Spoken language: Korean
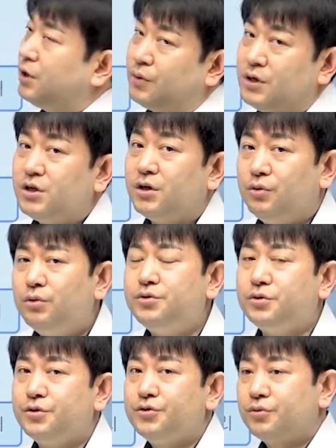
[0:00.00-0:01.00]
게 굉장히
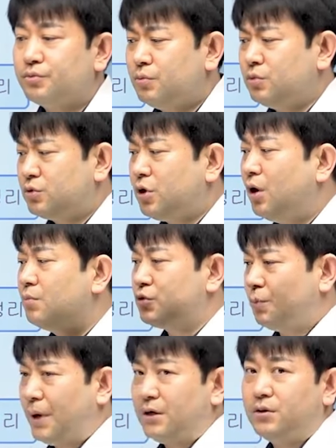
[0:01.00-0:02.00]
효율적이죠 뭐 처음
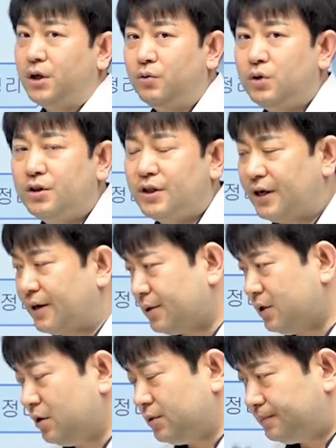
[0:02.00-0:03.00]
접하는 내용인데
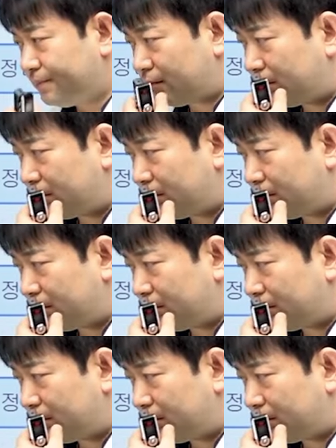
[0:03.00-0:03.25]
이걸